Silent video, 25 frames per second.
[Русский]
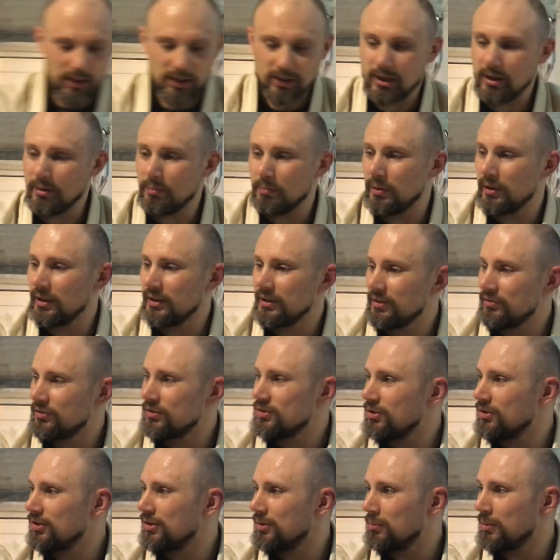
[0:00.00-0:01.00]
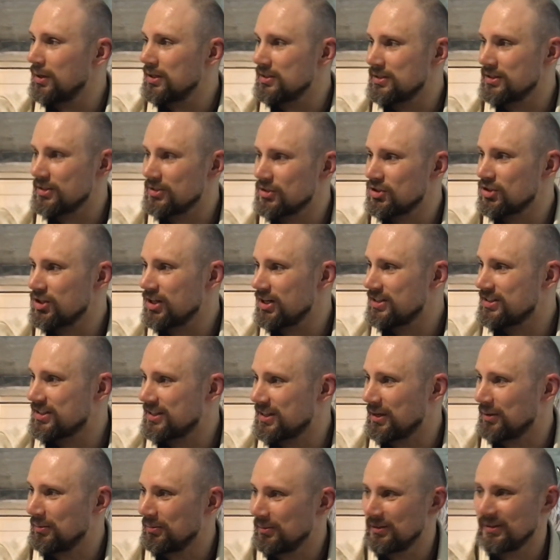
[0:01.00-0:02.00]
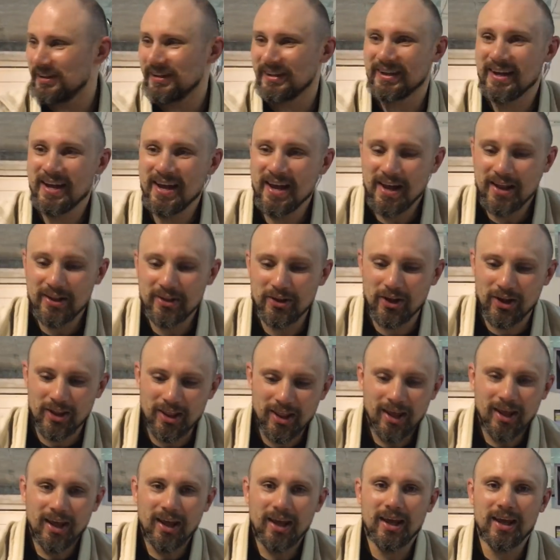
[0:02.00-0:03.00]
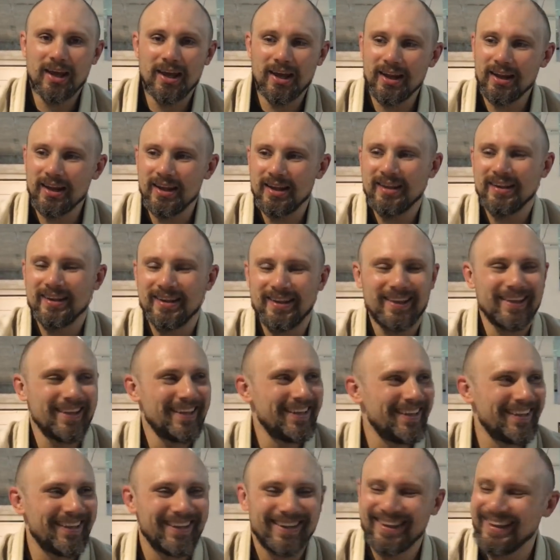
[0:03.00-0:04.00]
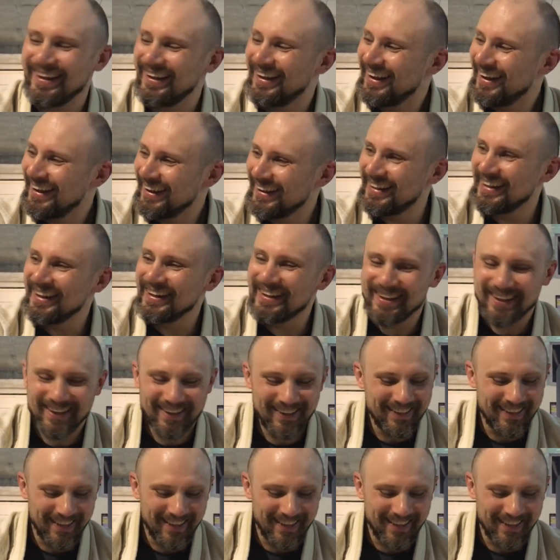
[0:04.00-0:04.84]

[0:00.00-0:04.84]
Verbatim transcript: да, не было дивизиона Мастерс 6 там. мастер Мастерс минус 6.